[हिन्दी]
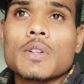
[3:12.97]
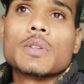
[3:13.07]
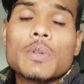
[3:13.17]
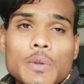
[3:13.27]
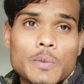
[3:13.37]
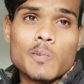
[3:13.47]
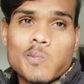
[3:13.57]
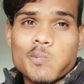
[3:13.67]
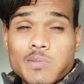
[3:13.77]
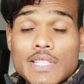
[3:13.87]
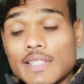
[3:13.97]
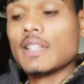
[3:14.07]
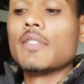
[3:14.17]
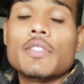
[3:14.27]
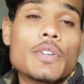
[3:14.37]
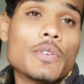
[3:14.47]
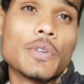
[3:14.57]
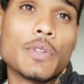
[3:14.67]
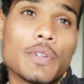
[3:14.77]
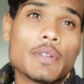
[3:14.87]
तो इसलिए वीडियो
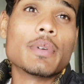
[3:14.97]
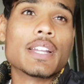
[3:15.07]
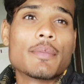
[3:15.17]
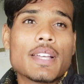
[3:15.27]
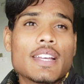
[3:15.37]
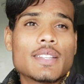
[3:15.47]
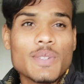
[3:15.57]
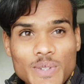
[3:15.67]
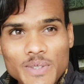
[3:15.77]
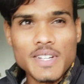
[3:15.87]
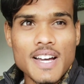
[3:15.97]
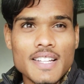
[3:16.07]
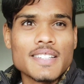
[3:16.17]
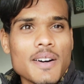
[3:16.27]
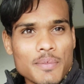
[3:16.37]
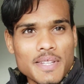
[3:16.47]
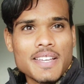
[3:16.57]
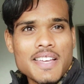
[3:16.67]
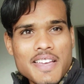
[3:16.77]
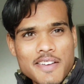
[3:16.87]
वीडियो नहीं बना पा रहा था सोचा आज आपसे
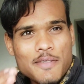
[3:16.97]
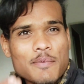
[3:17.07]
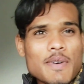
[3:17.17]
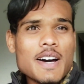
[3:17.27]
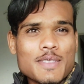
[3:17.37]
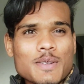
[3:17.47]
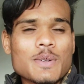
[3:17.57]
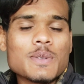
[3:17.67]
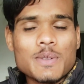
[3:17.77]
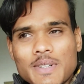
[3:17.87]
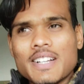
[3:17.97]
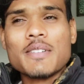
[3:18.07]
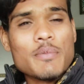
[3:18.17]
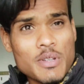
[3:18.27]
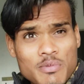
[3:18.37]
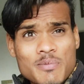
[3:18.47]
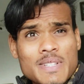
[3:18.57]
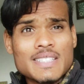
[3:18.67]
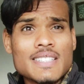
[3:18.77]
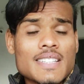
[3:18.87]
बात करूँ मैं भी
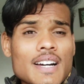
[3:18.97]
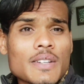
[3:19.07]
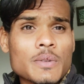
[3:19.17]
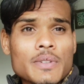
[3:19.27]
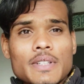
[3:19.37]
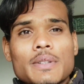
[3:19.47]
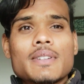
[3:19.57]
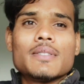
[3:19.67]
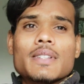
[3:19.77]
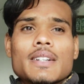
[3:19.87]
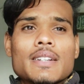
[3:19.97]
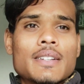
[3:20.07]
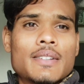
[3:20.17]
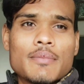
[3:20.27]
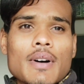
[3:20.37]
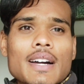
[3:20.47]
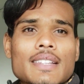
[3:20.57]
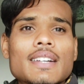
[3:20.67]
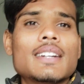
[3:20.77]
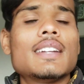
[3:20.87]
बिज़ी था क्योंकि इधर उधर बहुत
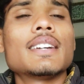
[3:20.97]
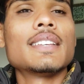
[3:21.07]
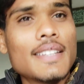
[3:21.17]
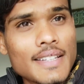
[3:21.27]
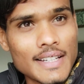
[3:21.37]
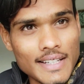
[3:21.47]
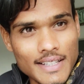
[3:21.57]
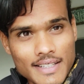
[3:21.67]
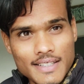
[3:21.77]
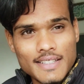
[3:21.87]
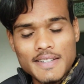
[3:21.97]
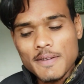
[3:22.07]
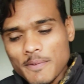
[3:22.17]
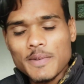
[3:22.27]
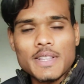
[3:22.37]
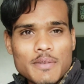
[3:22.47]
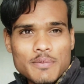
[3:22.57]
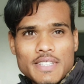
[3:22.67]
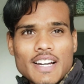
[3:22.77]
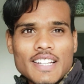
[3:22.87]
डर लगी मतलब
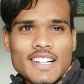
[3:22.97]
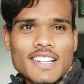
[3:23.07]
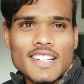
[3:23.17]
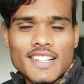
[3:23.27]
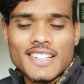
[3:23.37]
जाना आना